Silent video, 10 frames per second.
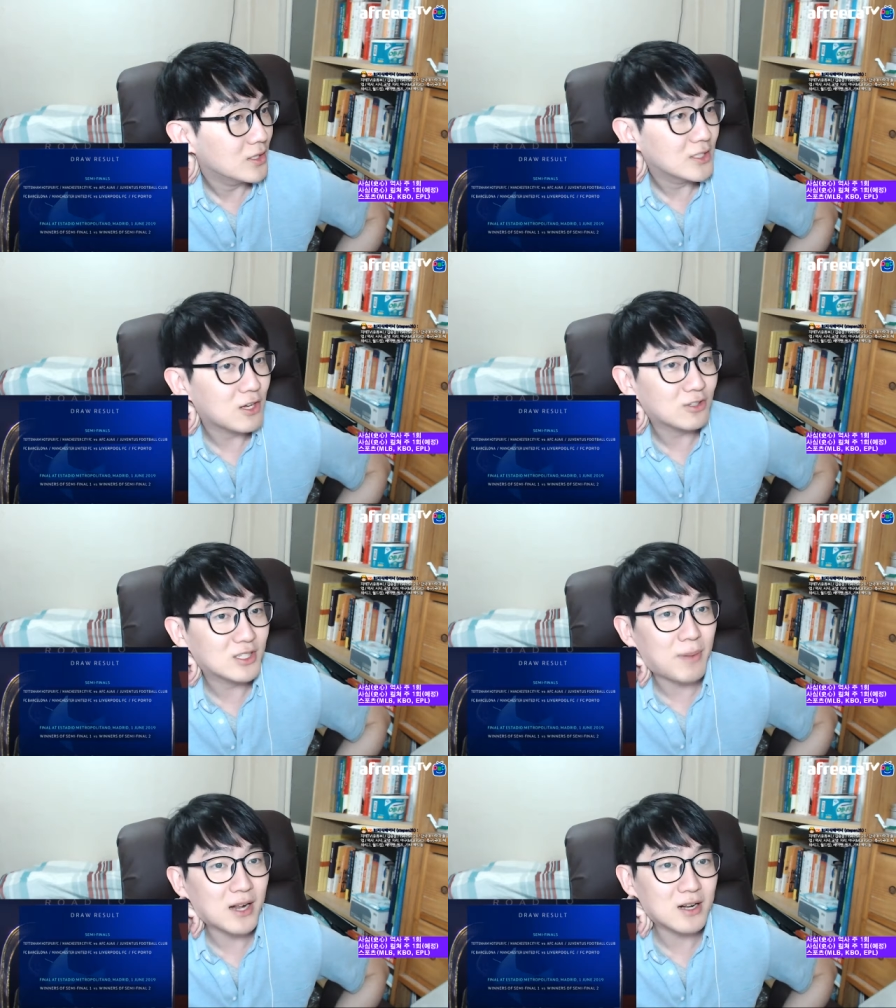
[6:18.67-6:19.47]
역시
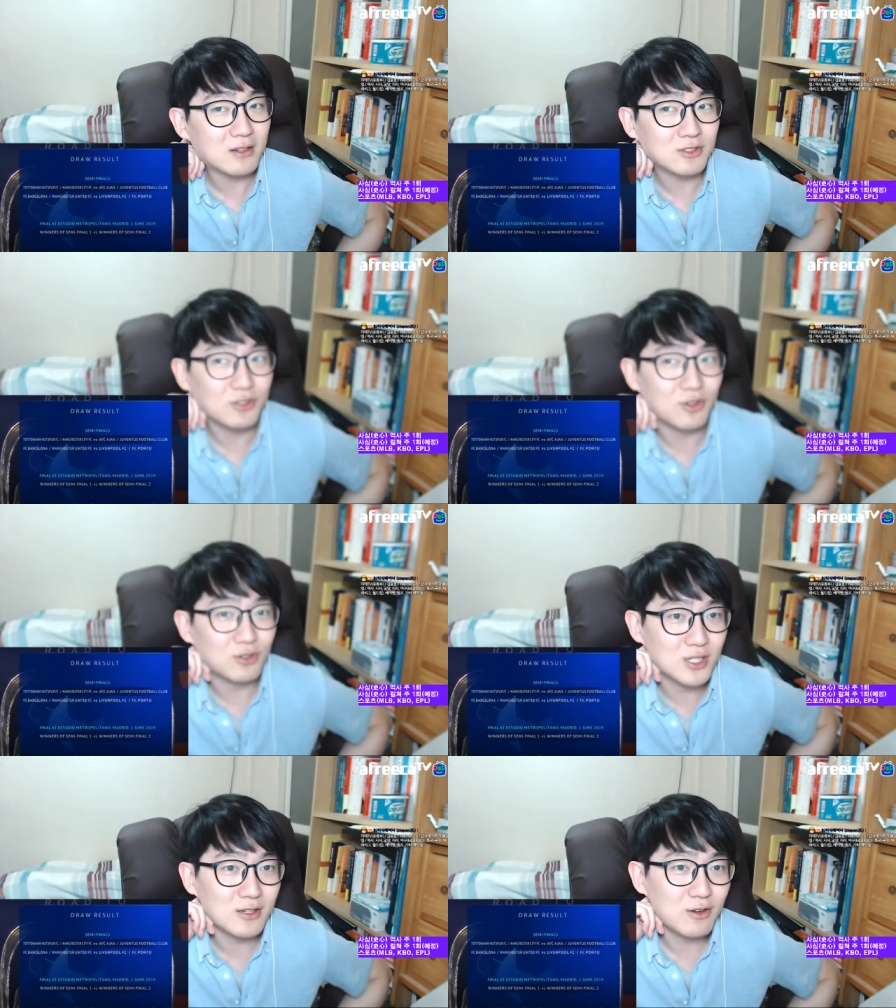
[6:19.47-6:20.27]
8강전
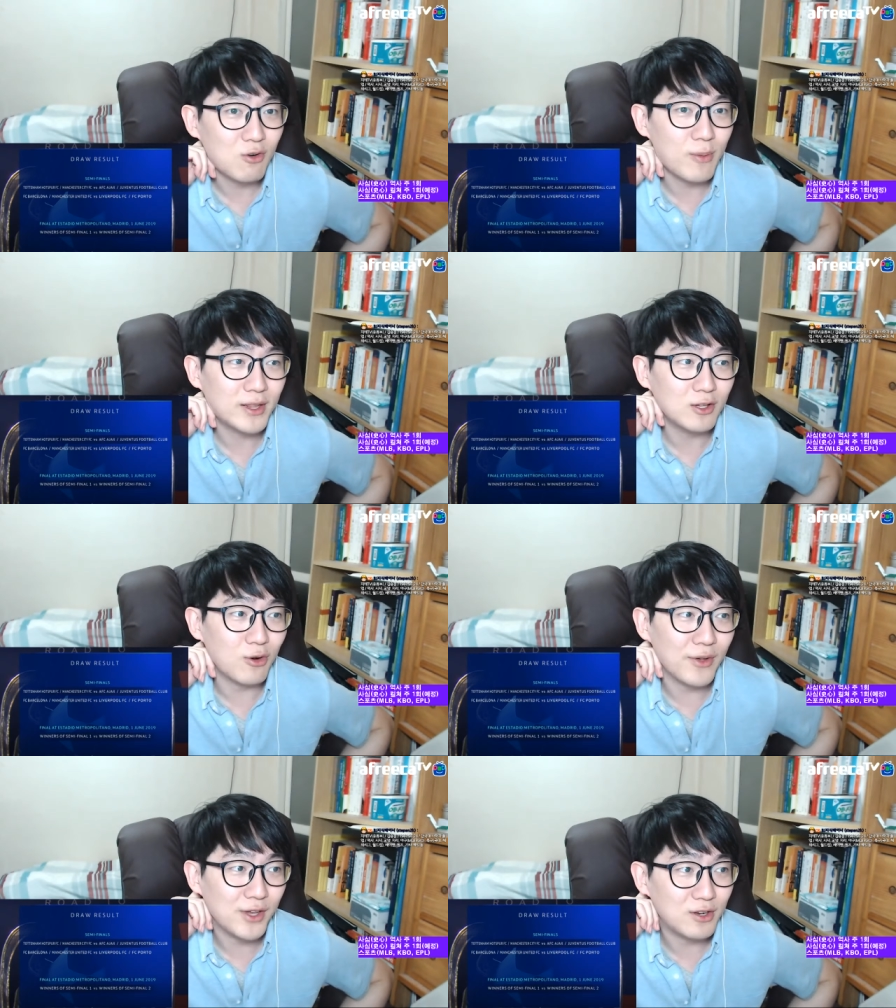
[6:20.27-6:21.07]
역시 홈앤드
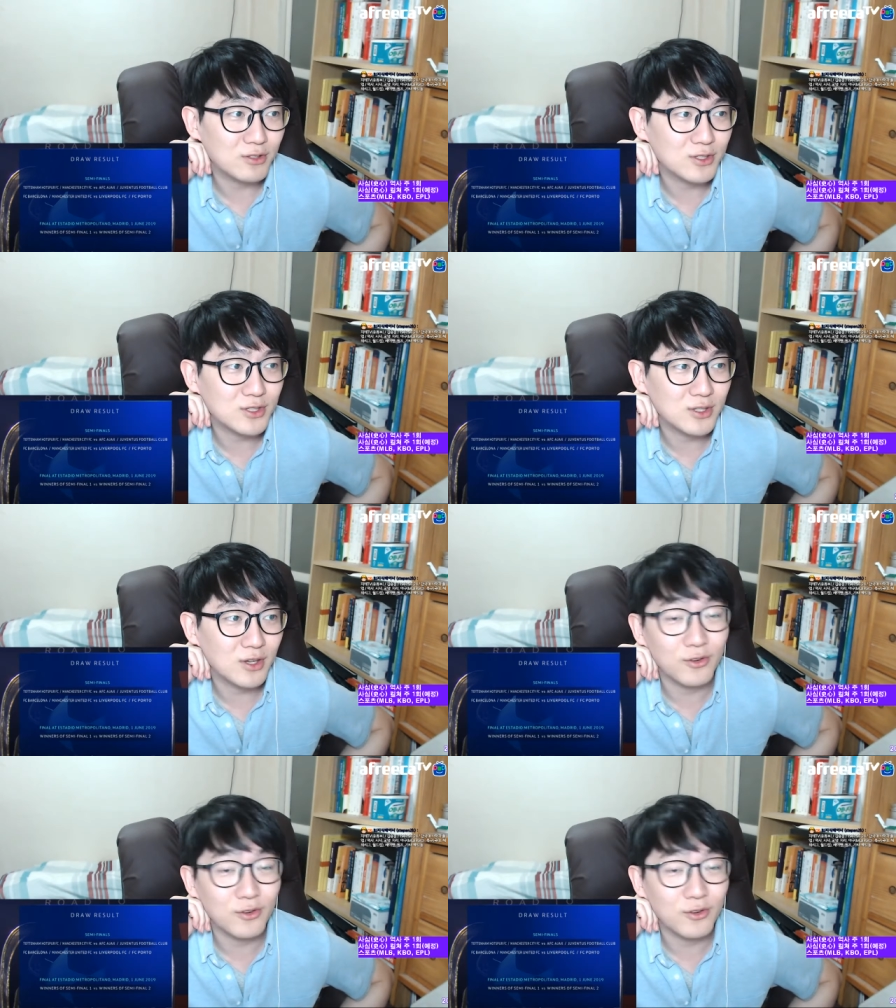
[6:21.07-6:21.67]
어웨이를, 치,